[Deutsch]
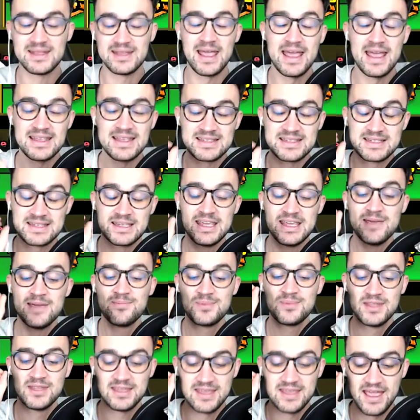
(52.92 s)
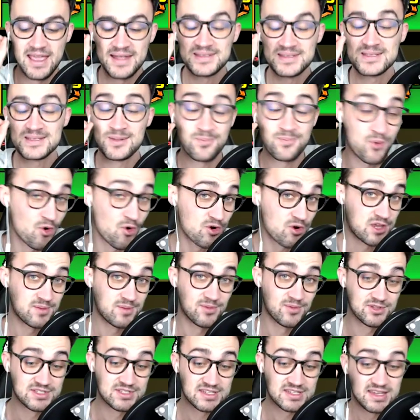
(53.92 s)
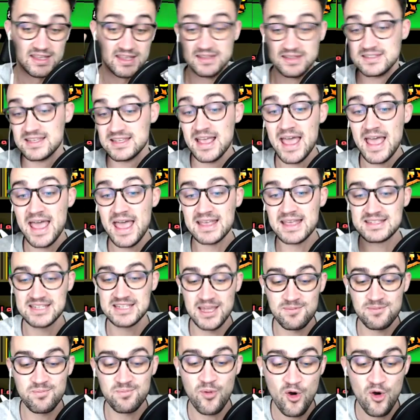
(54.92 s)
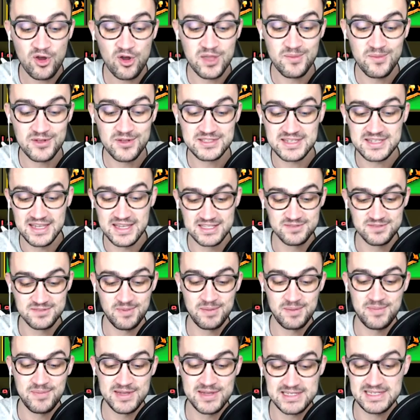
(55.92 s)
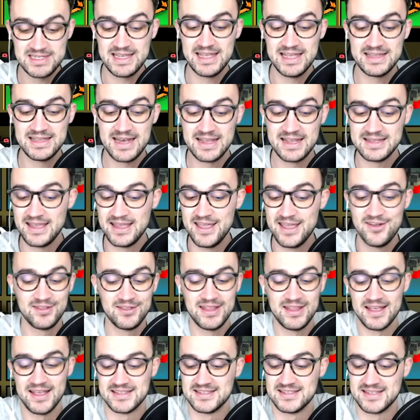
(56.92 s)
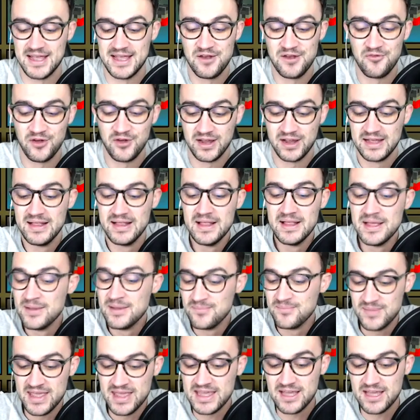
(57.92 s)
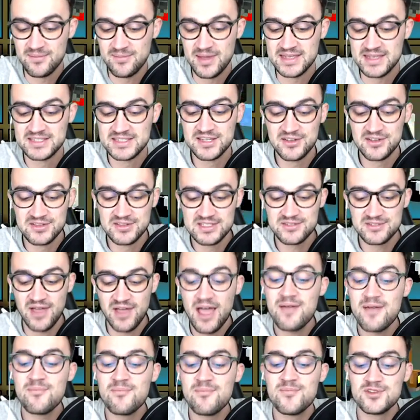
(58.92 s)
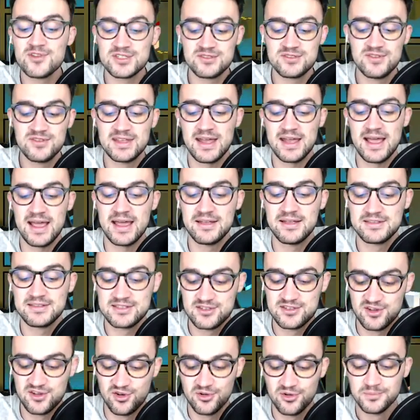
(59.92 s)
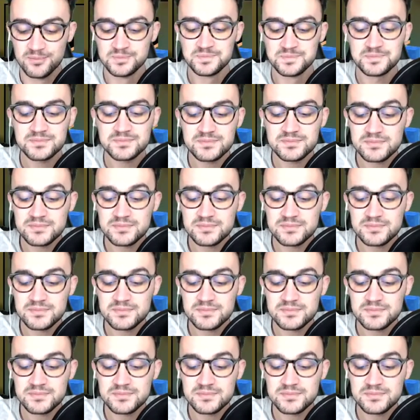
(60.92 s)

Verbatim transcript: Leute, es gibt jetzt Pokémon-Skins. Es gibt Pokémon-Skins bei Pixelgun 3D und das ist einfach mega mäßig. Und zwar müssen wir dazu